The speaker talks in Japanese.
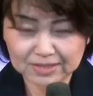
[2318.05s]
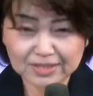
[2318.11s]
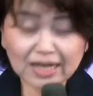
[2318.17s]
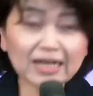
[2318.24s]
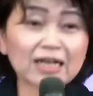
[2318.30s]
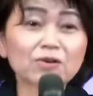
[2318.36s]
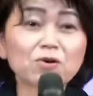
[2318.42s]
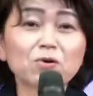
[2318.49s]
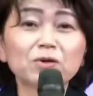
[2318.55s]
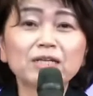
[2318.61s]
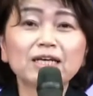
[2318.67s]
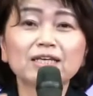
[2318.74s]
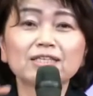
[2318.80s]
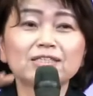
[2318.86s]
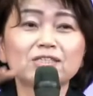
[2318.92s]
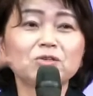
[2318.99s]
だからここ
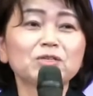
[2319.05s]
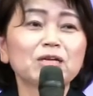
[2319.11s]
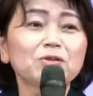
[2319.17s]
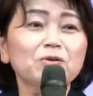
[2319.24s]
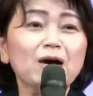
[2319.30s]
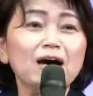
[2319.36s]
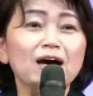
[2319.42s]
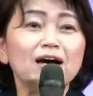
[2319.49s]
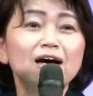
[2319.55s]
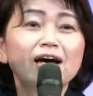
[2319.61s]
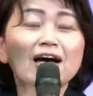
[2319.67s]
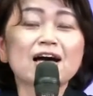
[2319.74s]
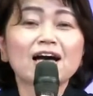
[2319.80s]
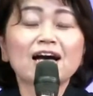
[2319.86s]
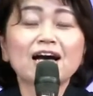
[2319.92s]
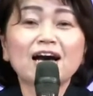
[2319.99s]
で必要なのは
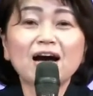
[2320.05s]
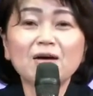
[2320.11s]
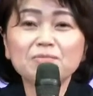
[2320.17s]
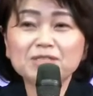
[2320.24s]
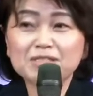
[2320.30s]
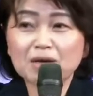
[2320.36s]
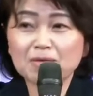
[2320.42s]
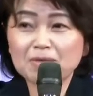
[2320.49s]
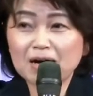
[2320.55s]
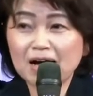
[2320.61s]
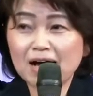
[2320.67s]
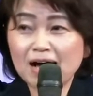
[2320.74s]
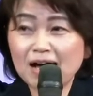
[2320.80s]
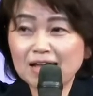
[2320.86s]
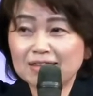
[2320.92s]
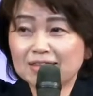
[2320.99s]
神様
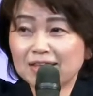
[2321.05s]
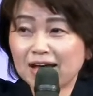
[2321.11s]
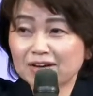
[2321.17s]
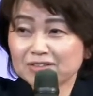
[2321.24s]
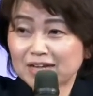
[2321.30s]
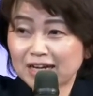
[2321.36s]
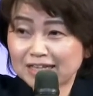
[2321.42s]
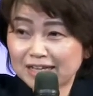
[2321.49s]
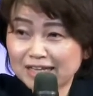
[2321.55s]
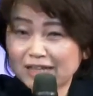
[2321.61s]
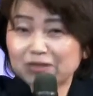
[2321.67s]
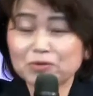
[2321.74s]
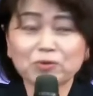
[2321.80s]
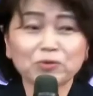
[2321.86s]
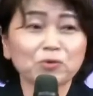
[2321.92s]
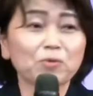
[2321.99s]
があってある方だ
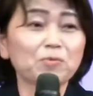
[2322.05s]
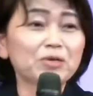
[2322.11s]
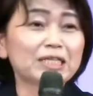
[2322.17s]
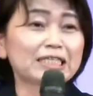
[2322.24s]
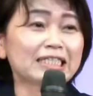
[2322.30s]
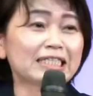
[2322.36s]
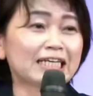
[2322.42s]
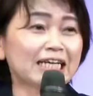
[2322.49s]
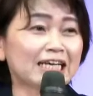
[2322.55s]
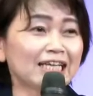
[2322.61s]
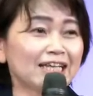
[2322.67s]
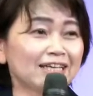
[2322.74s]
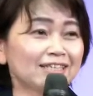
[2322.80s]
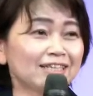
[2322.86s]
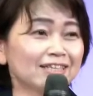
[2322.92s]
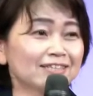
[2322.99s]
ということを思い出さなきゃいけ
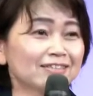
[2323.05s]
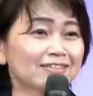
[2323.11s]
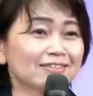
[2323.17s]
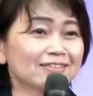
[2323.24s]
ないんです。